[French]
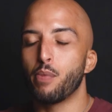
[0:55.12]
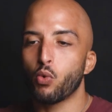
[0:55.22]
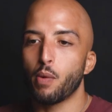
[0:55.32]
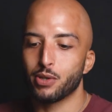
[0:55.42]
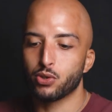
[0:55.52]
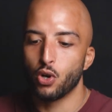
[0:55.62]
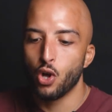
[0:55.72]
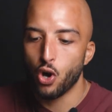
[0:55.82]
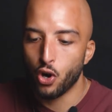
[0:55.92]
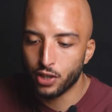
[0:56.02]
Pourquoi Parce que
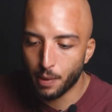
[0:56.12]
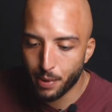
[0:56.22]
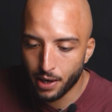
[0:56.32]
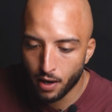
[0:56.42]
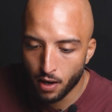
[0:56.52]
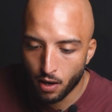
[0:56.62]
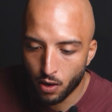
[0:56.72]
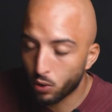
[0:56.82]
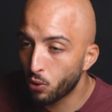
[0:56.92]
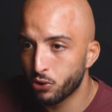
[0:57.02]
un appel,
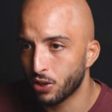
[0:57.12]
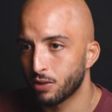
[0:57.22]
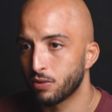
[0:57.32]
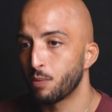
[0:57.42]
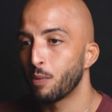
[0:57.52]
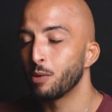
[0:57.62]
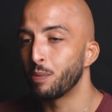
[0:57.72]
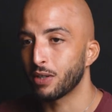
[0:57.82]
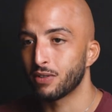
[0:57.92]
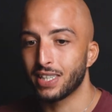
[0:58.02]
un closer, c'est simplement une
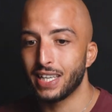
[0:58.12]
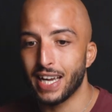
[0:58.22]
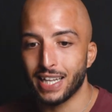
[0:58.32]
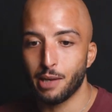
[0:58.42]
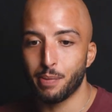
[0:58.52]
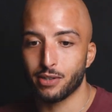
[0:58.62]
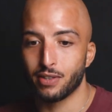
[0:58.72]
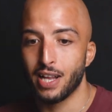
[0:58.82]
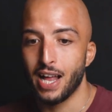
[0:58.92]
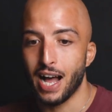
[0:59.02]
personne qui aide les
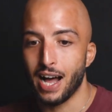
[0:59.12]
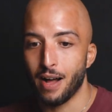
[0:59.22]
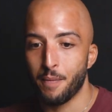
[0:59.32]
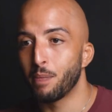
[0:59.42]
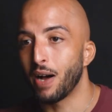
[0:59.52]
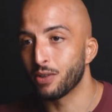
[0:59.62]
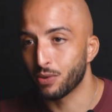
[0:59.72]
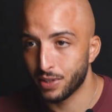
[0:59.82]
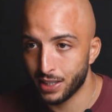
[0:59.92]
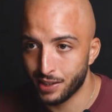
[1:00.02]
personnes à prendre
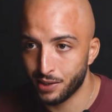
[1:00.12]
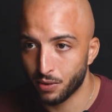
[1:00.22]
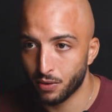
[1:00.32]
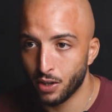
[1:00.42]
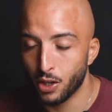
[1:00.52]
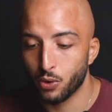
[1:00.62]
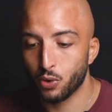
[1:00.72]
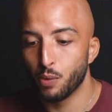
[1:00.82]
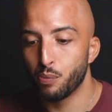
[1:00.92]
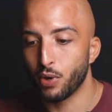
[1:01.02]
une décision.
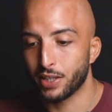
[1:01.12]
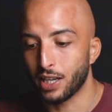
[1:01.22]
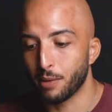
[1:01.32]
Donc pour être